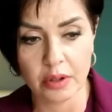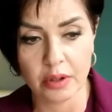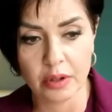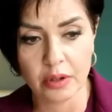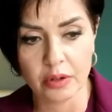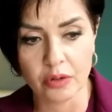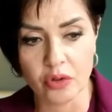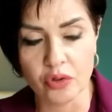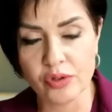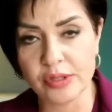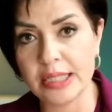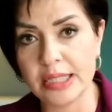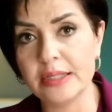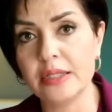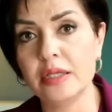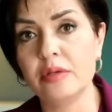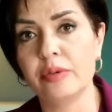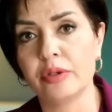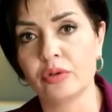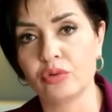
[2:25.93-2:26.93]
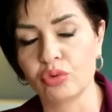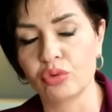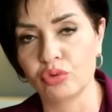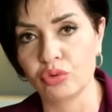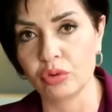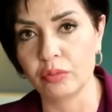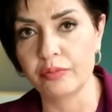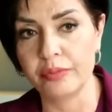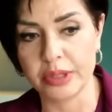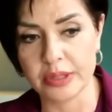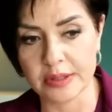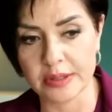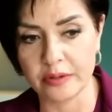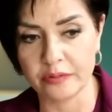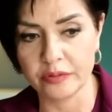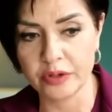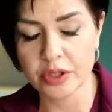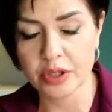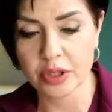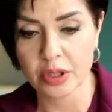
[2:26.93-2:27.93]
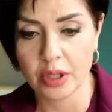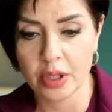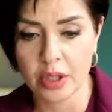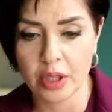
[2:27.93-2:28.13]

özlediği bir tutum, bir tavır.